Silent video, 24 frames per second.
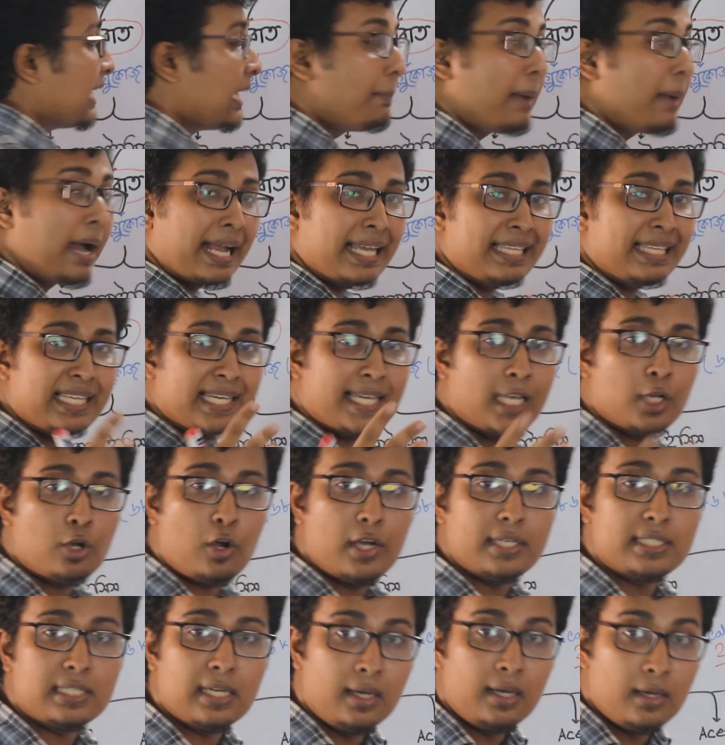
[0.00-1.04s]
তাহলে বাকি থাকে
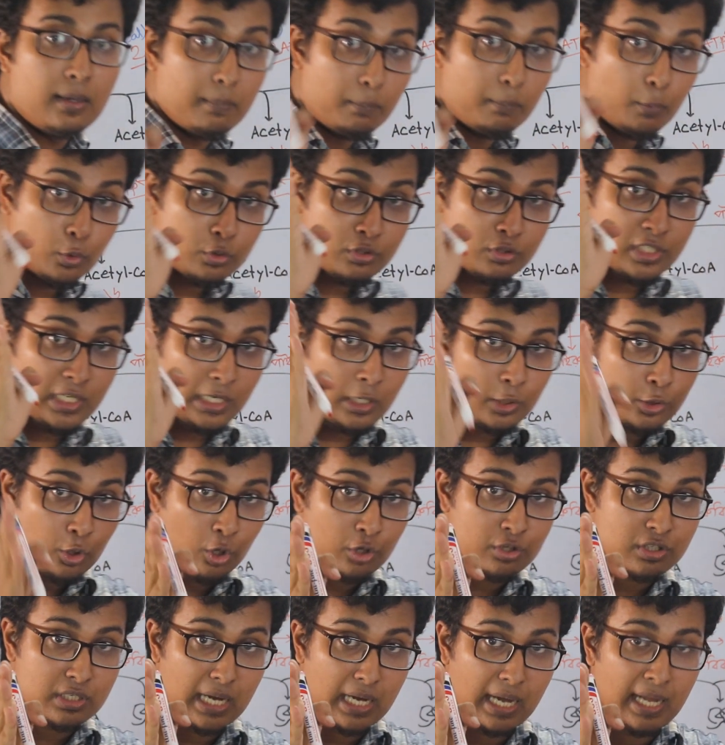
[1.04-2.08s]
কয়টা মোট ছিল
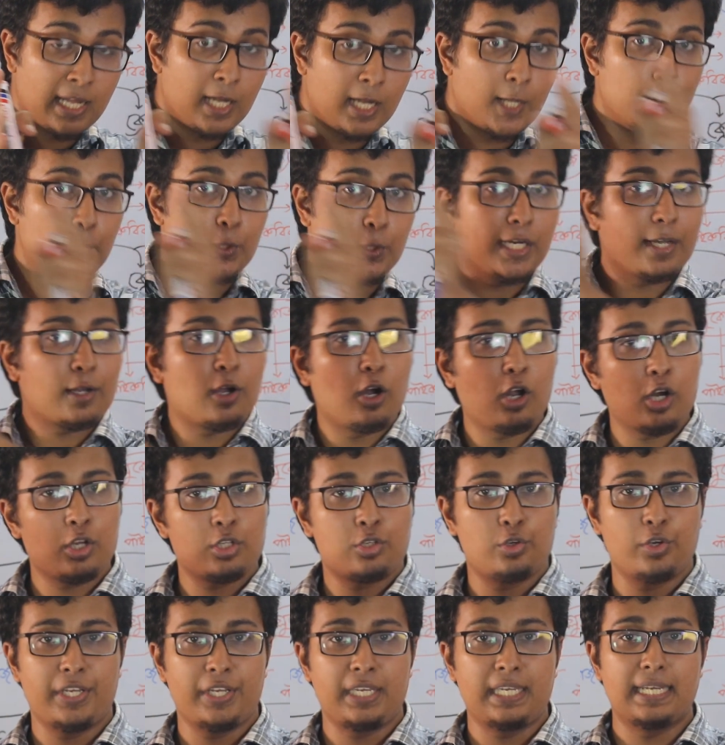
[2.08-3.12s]
দশটা দুইটা
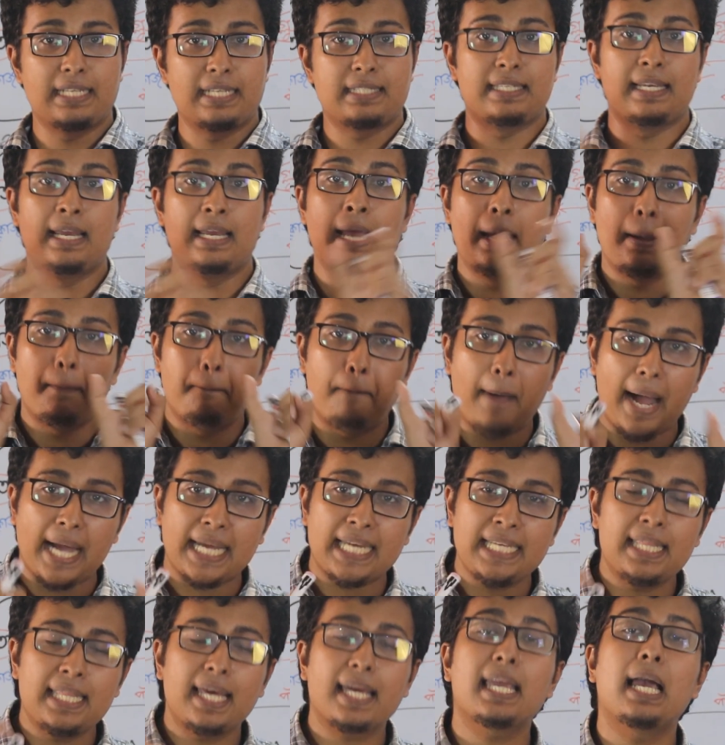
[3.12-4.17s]
খরচ হয়ে গিয়েছে
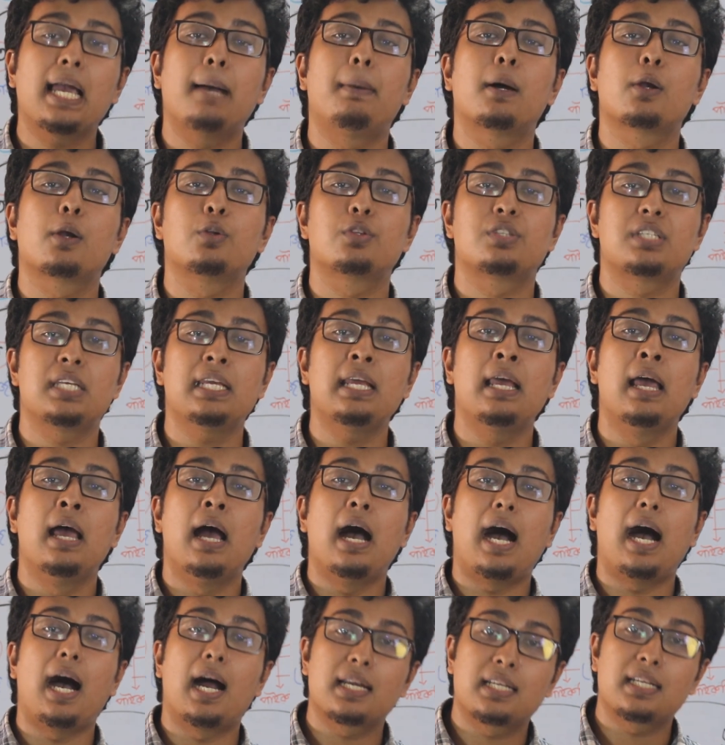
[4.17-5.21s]
বাকি থাকে আমার হচ্ছে
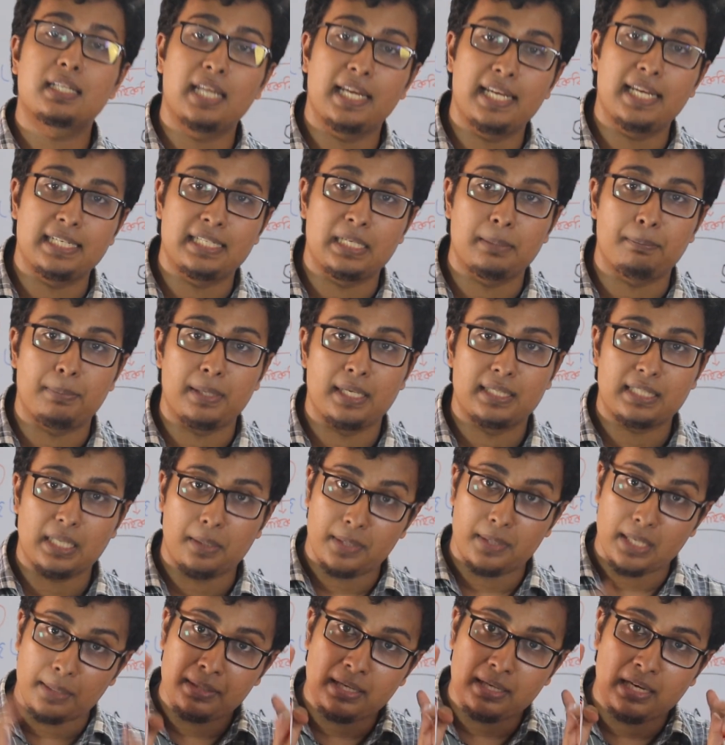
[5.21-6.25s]
আটটা এটিপি তার
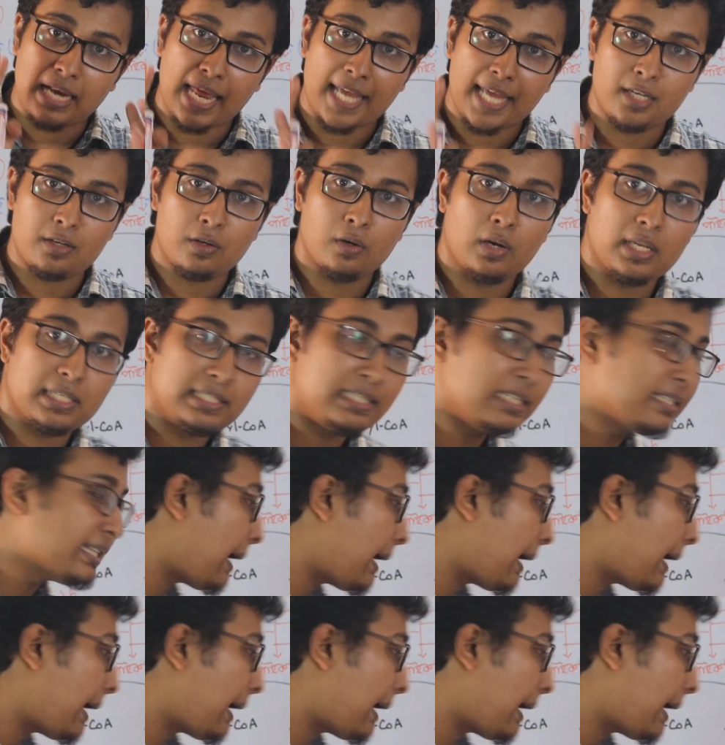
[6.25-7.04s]
মানে আমি গ্লাইকোলাইসিস